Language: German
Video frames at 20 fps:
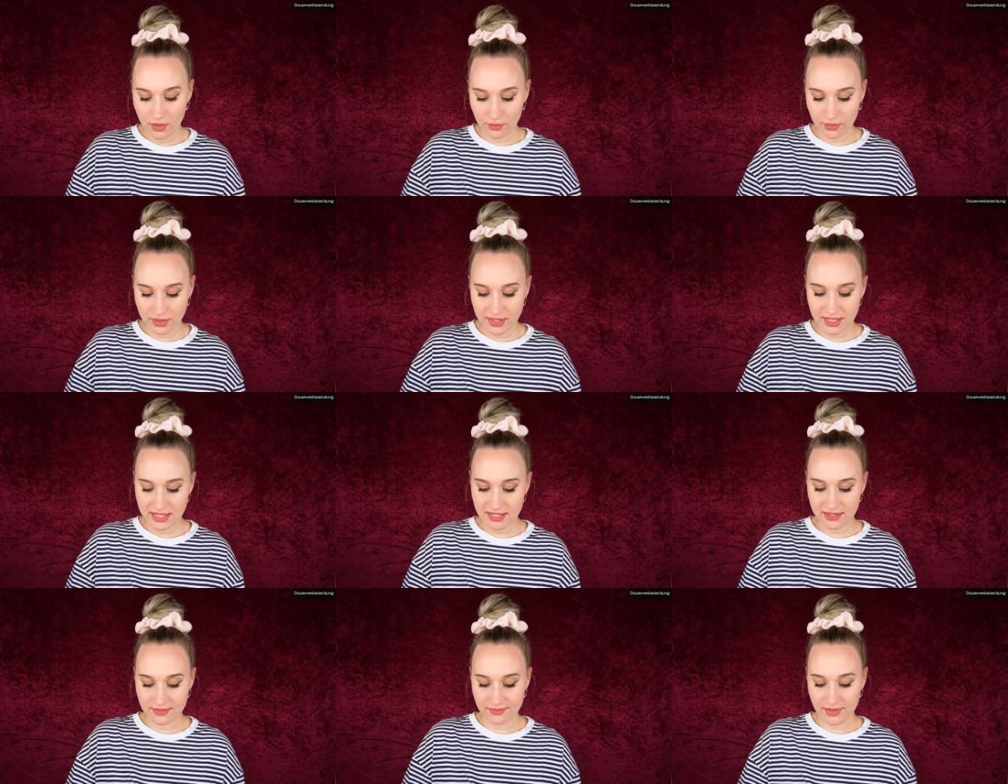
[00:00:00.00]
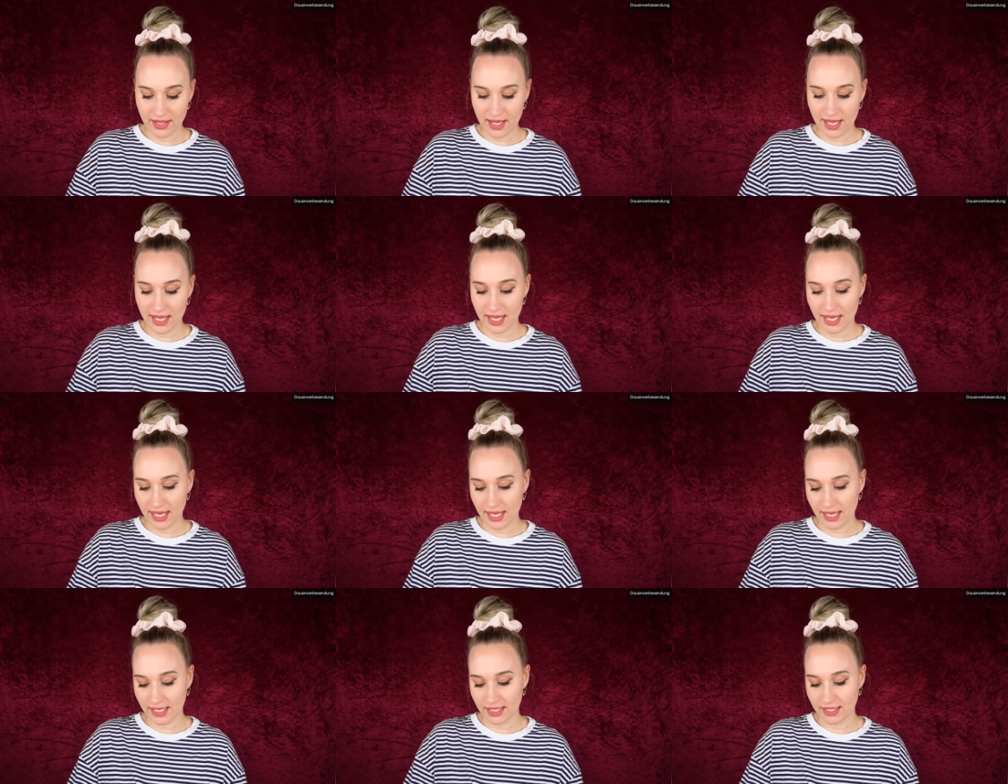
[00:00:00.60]
Und
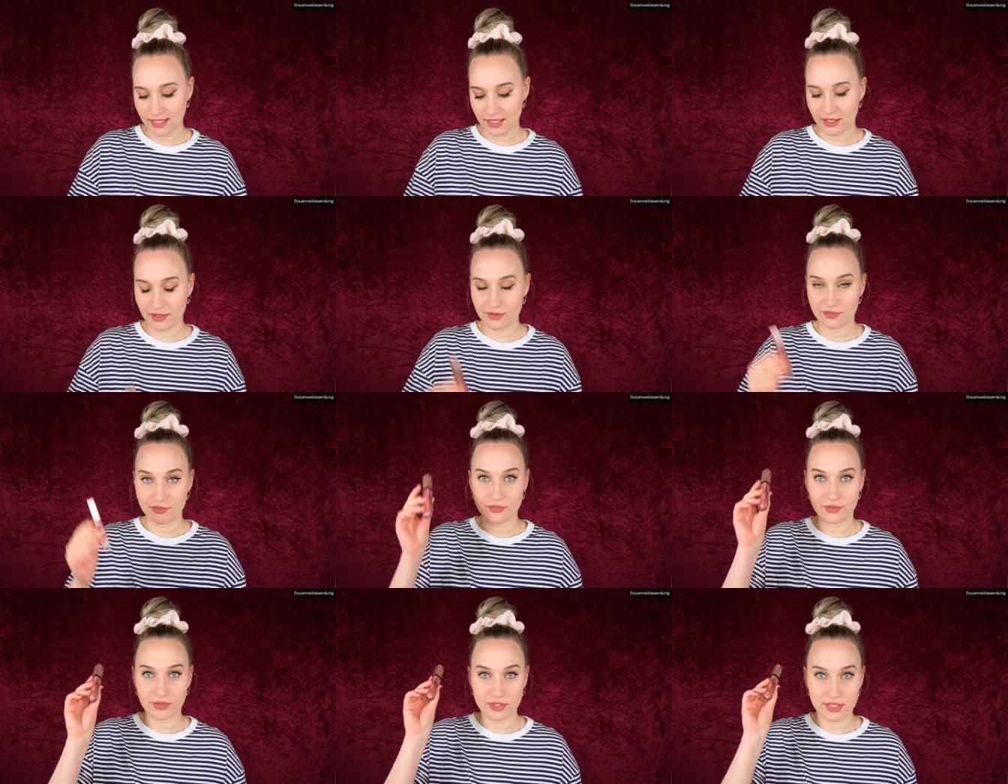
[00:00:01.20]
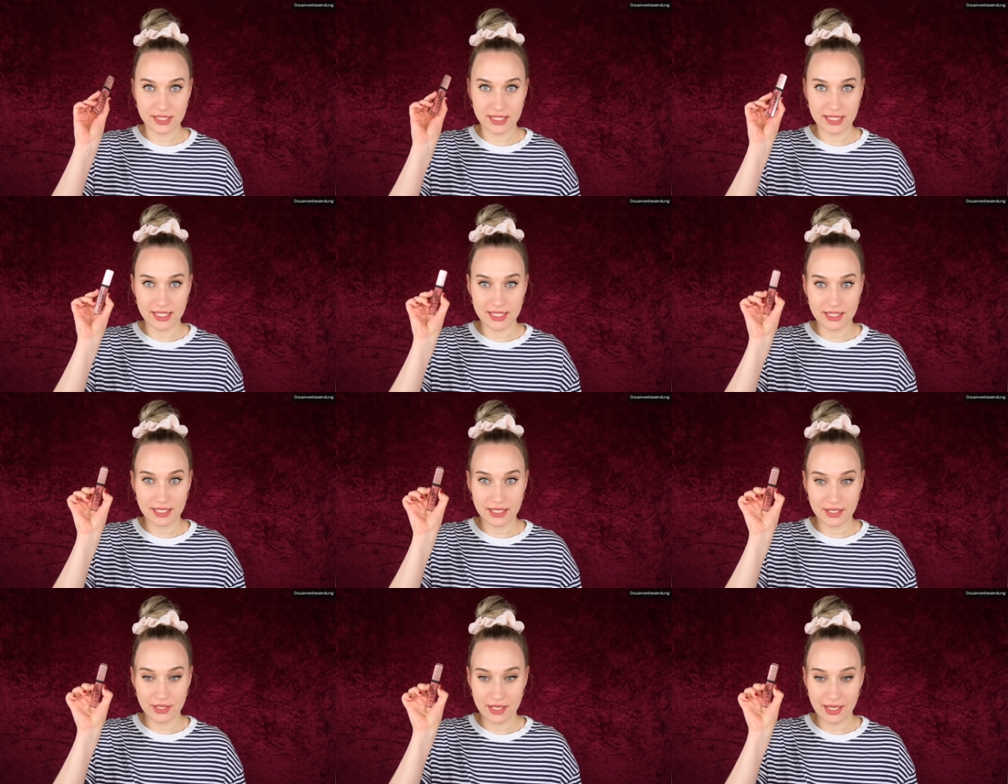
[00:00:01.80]
zwar einer von
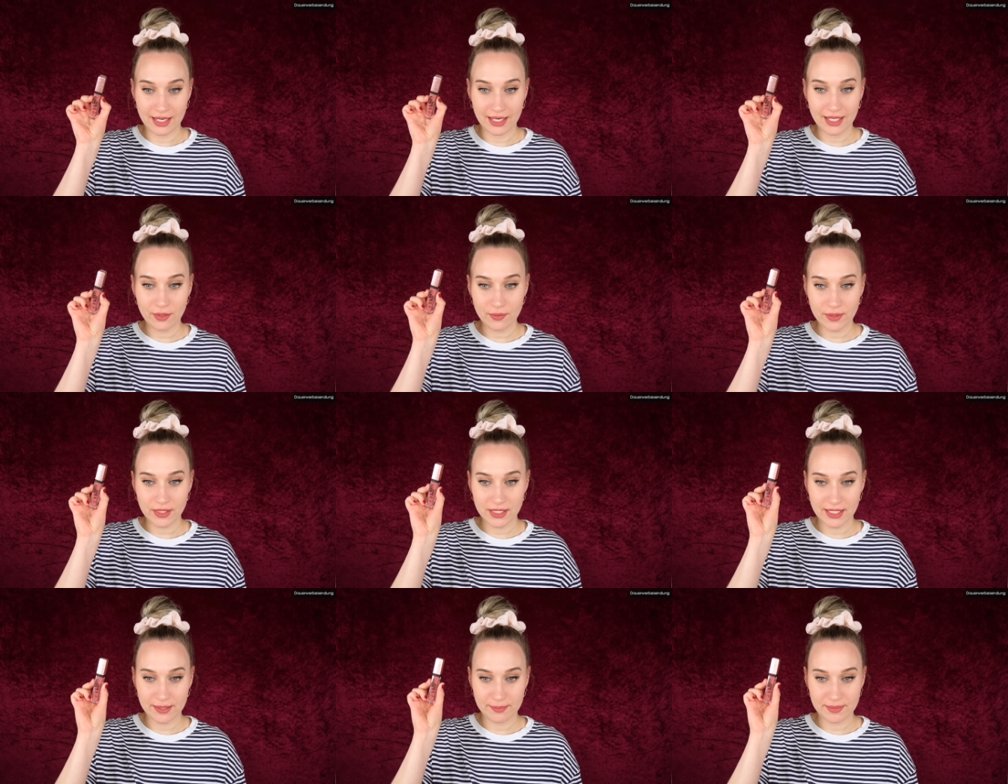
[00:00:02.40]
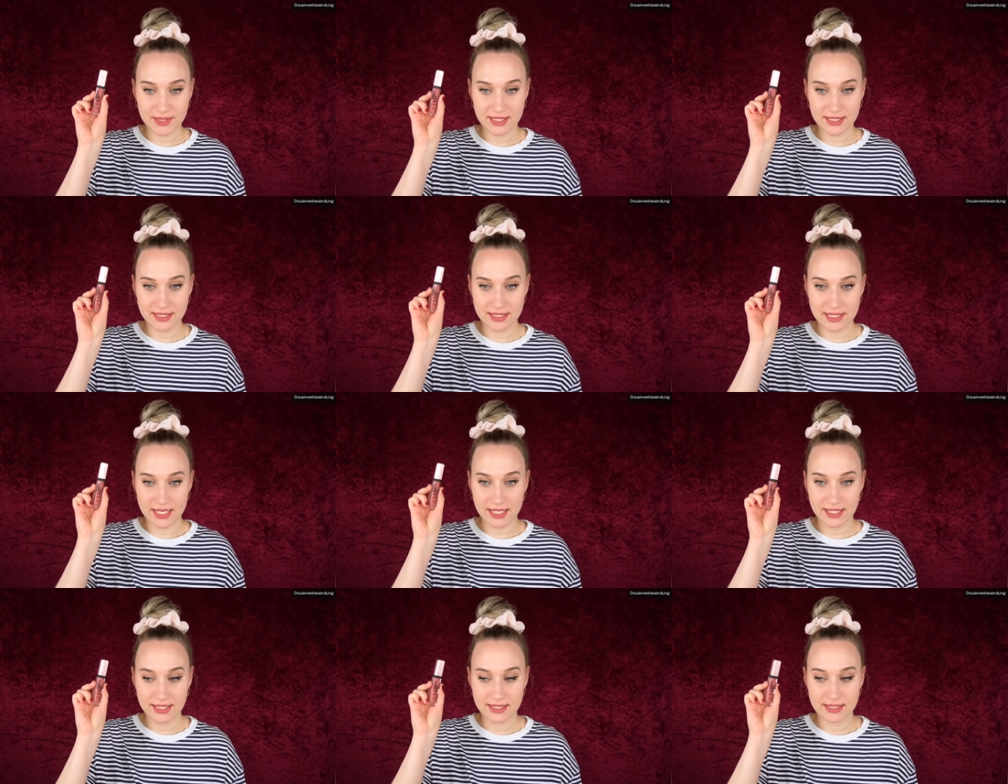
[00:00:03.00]
den Liquid
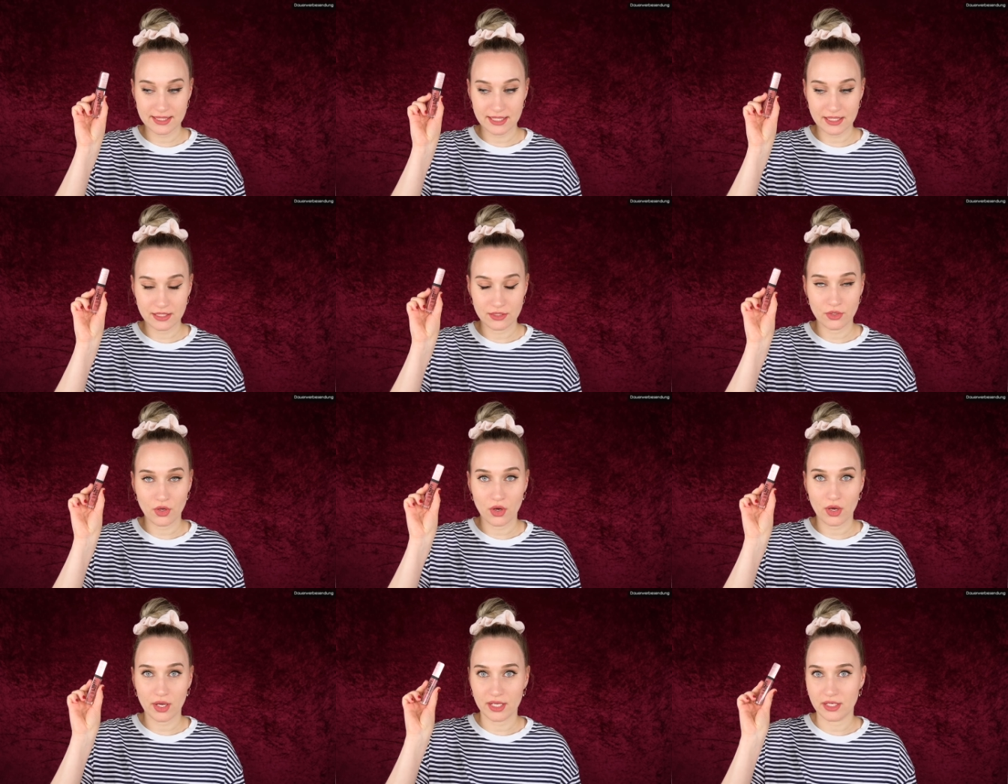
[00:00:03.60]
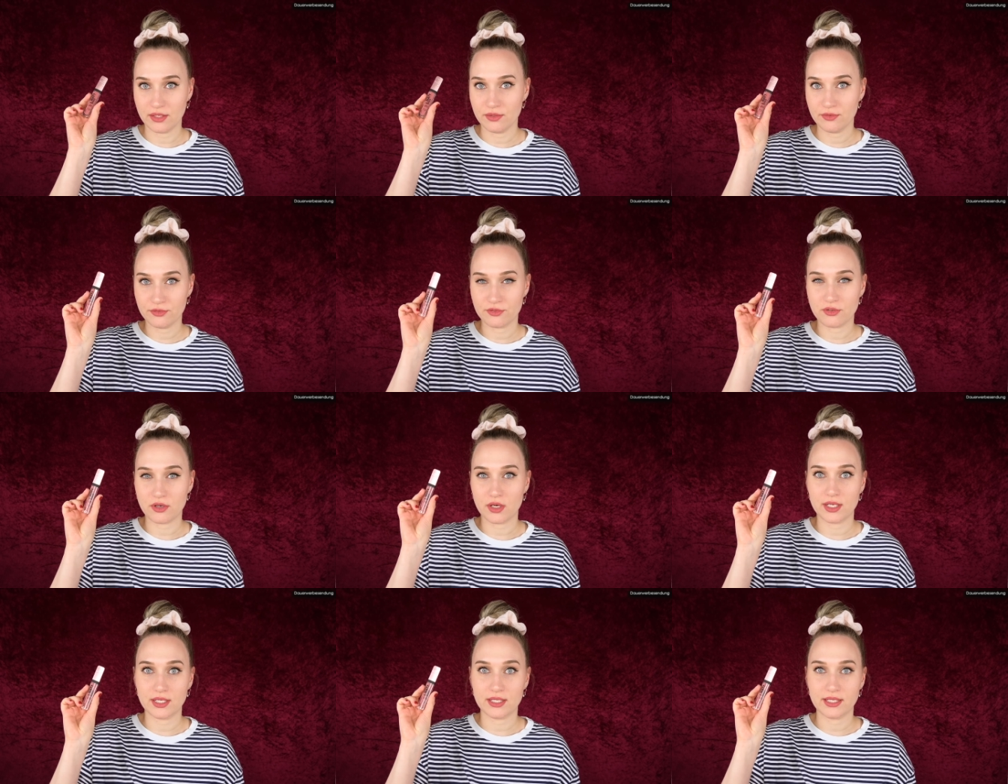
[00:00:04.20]
Lipsticks, den neuen
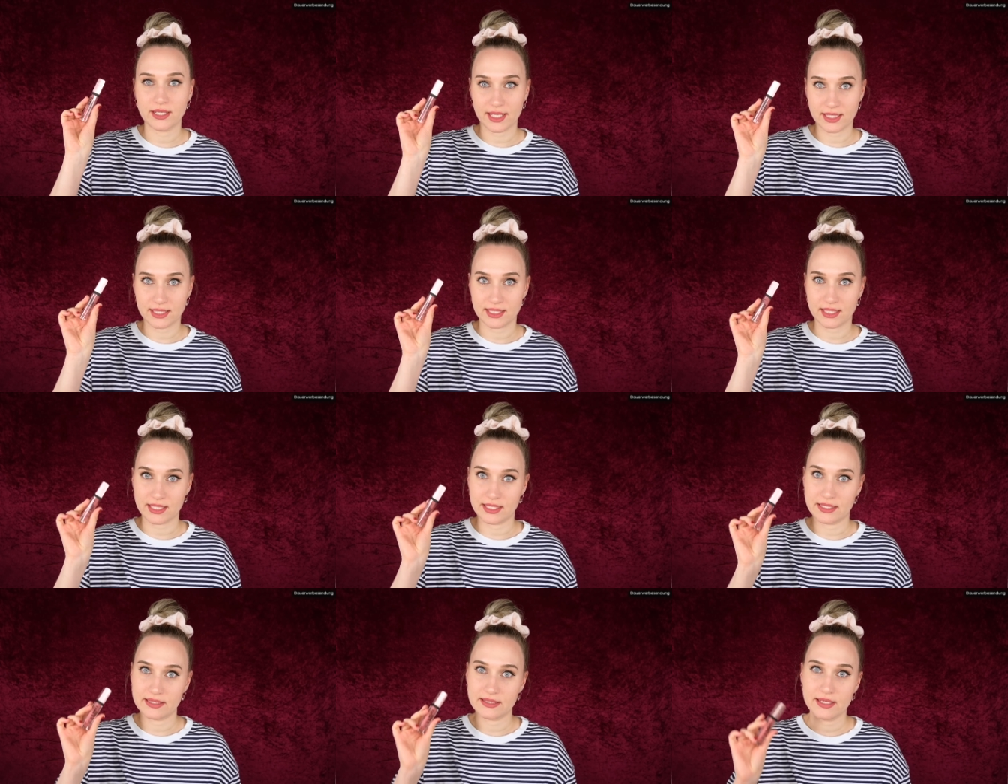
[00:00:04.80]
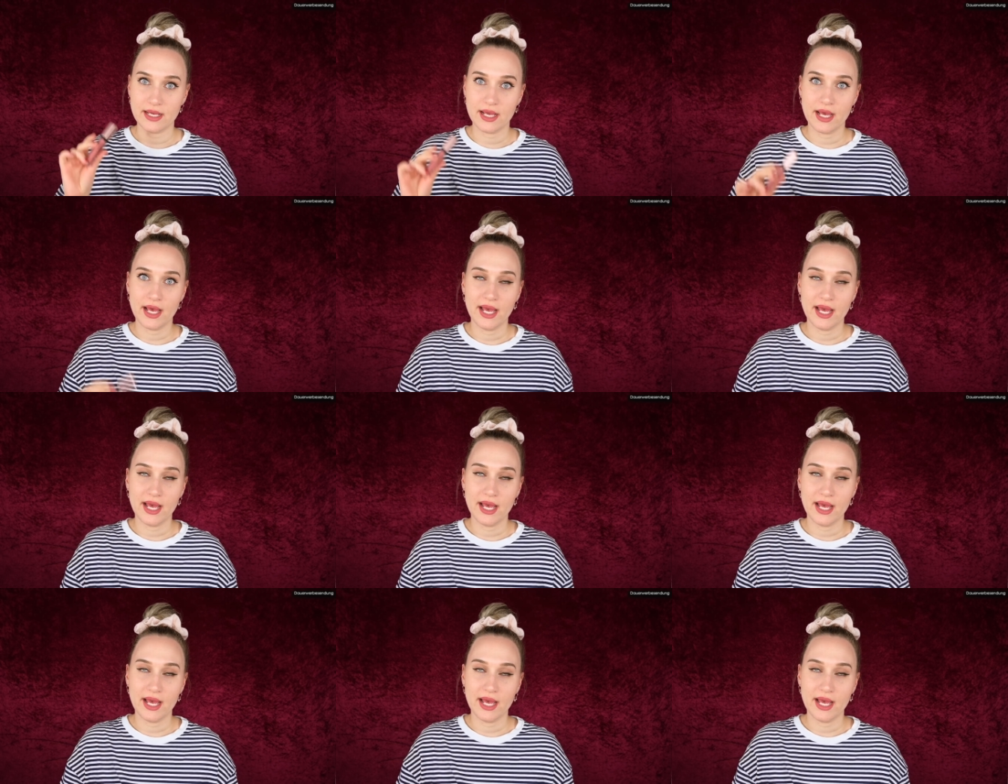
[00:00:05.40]
von Catrice.